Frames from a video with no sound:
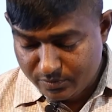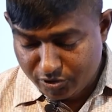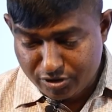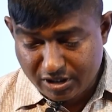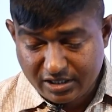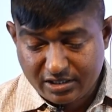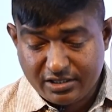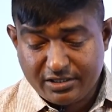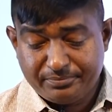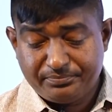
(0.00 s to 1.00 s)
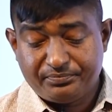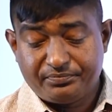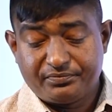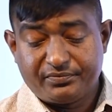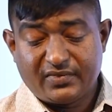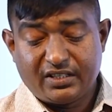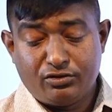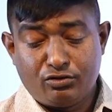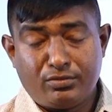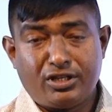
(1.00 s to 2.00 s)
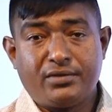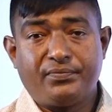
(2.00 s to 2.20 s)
প্রিয় শিক্ষার্থীরা তোমরা